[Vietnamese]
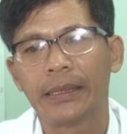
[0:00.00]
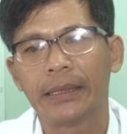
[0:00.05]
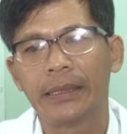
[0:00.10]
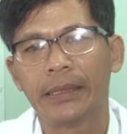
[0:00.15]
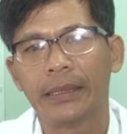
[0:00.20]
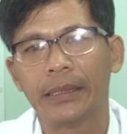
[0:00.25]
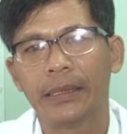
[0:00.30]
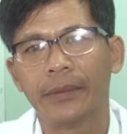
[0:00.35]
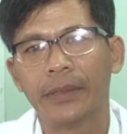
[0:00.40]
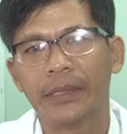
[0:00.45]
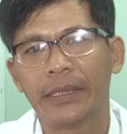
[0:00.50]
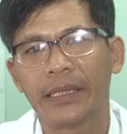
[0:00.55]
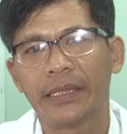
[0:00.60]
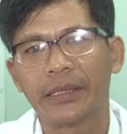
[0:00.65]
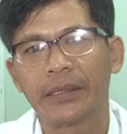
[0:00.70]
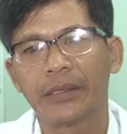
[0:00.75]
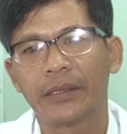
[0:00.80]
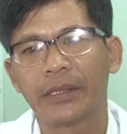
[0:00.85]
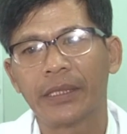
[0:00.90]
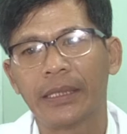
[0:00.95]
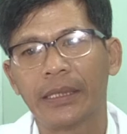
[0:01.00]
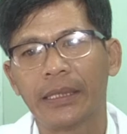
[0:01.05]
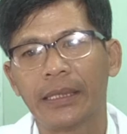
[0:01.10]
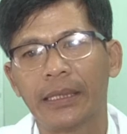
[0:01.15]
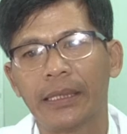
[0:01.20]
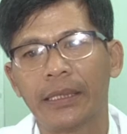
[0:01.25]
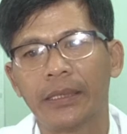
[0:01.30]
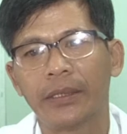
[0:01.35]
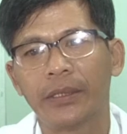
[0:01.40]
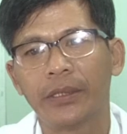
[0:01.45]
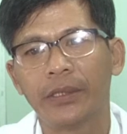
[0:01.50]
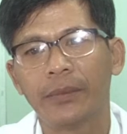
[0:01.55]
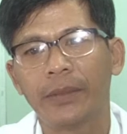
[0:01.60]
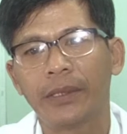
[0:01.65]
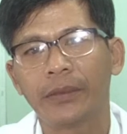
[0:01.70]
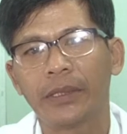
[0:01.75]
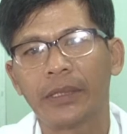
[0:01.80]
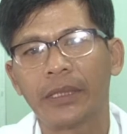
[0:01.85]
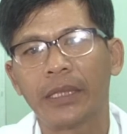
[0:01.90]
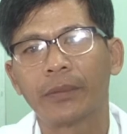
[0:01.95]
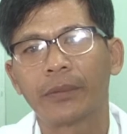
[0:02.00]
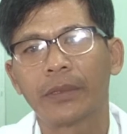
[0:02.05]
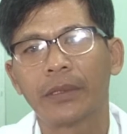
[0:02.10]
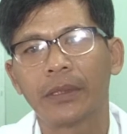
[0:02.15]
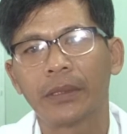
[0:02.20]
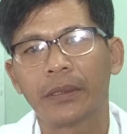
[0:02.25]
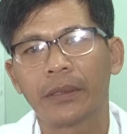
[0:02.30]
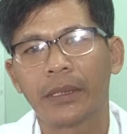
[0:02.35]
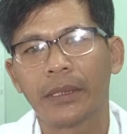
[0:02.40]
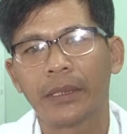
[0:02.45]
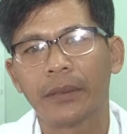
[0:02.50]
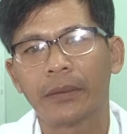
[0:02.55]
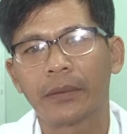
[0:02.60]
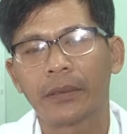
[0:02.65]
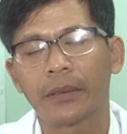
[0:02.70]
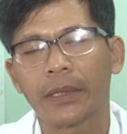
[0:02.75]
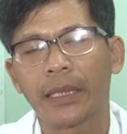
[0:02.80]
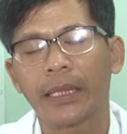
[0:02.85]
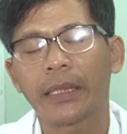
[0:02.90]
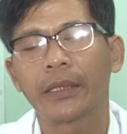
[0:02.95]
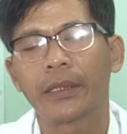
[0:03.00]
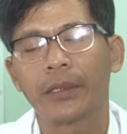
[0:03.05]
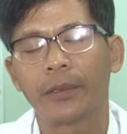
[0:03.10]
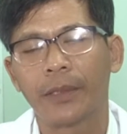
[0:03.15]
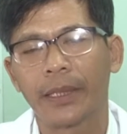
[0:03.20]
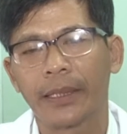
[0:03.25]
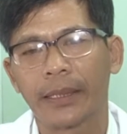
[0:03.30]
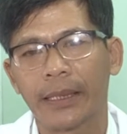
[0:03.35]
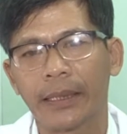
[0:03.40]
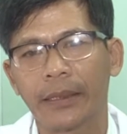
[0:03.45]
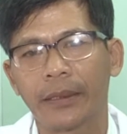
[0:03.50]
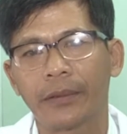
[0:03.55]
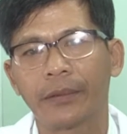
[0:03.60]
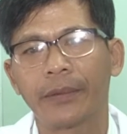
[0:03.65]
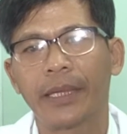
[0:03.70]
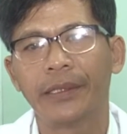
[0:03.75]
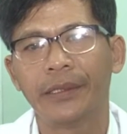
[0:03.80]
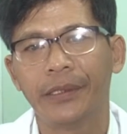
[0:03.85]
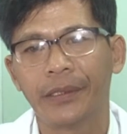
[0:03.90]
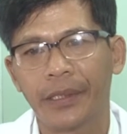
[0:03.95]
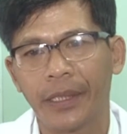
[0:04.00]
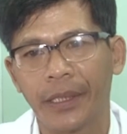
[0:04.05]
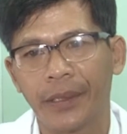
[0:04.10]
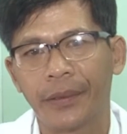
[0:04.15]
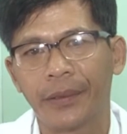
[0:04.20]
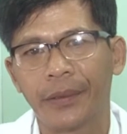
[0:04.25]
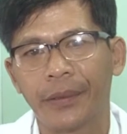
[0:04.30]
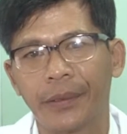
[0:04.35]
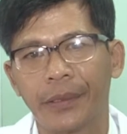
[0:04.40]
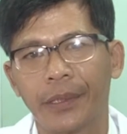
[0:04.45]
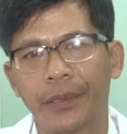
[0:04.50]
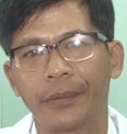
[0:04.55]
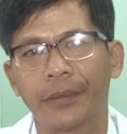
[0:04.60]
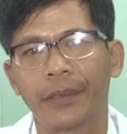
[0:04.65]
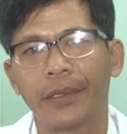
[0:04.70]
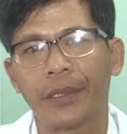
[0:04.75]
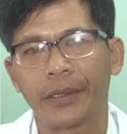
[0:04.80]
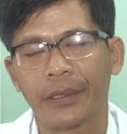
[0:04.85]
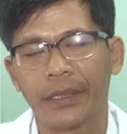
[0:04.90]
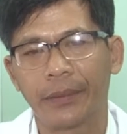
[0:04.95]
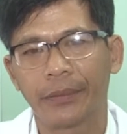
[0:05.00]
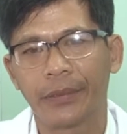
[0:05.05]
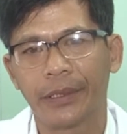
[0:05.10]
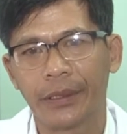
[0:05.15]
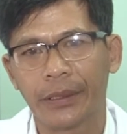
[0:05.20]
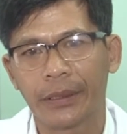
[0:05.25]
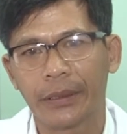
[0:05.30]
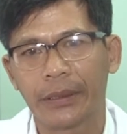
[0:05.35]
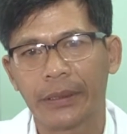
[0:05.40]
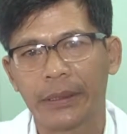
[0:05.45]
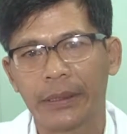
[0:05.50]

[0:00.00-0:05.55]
thì à, bệnh nhân có thể là thiếu máu thì không có thể các cơ quan khác cũng ảnh hưởng theo không có hoạt động được